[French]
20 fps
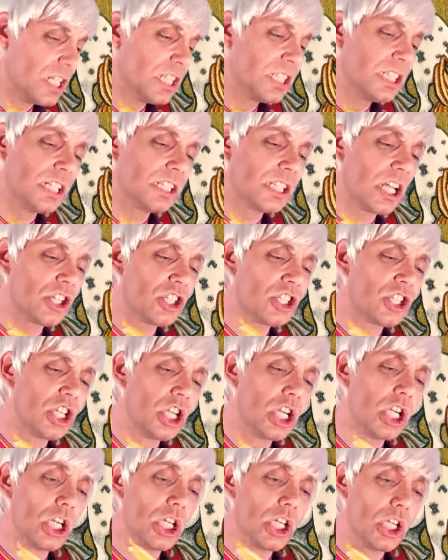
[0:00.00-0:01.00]

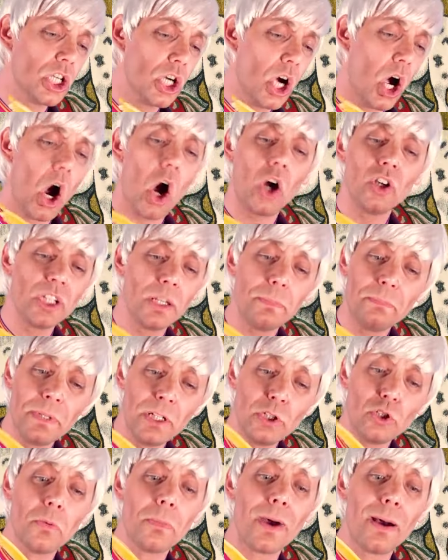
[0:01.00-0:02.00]
Détaché en
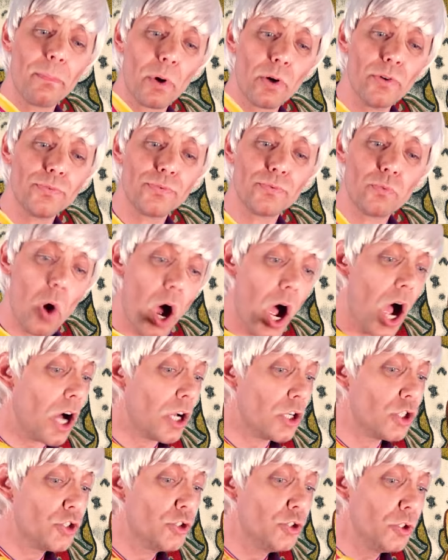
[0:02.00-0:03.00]
dépit de ma bonne foi
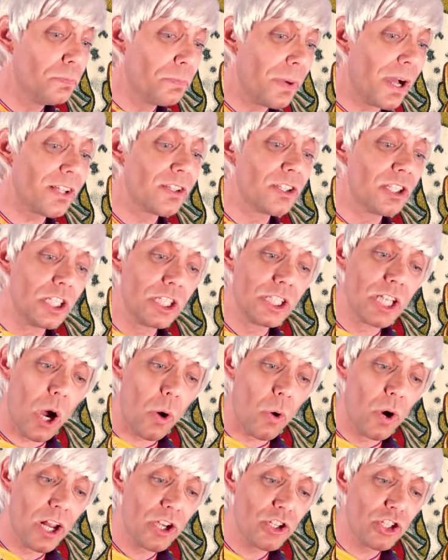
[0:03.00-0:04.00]
du parti
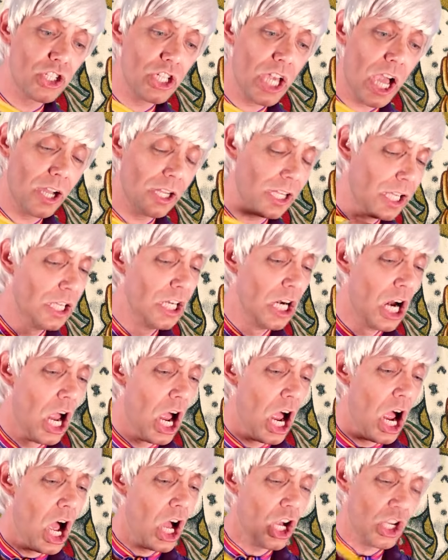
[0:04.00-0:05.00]
carolingien,
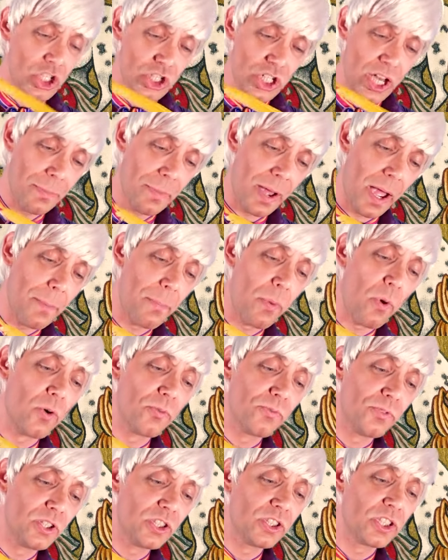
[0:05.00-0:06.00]
j'aimerais
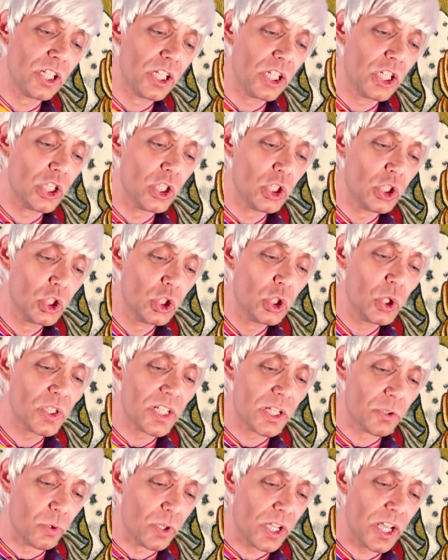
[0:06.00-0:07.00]
profiter de
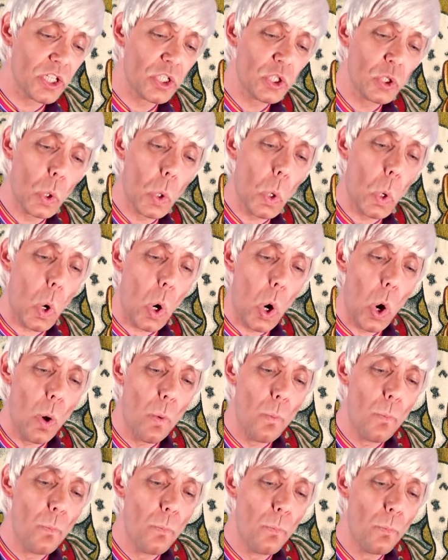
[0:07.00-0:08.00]
cette occasion
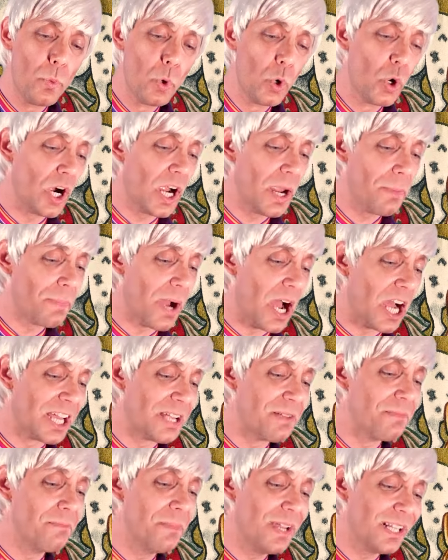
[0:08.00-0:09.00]
pour
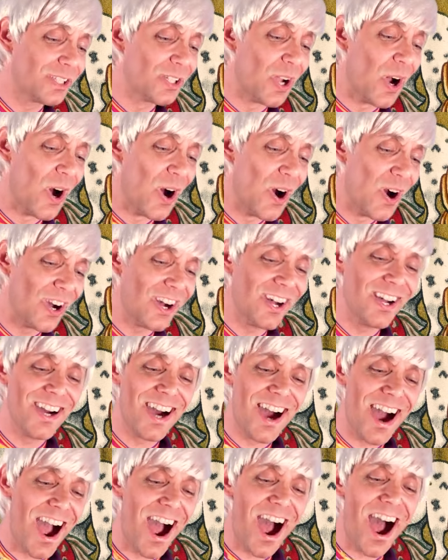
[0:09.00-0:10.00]
réparer mes torts
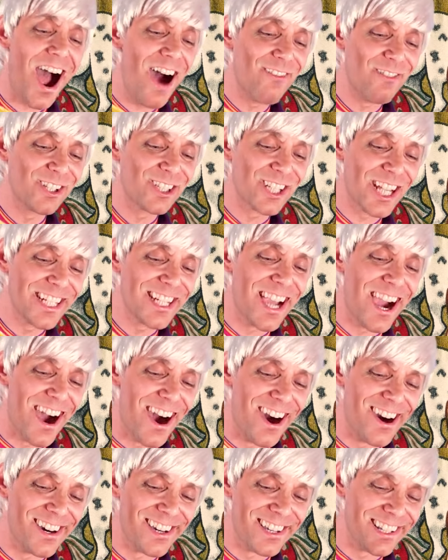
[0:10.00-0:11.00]
à votre
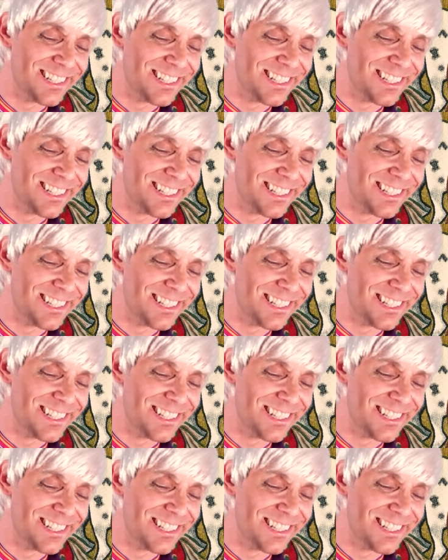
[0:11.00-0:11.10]
égard.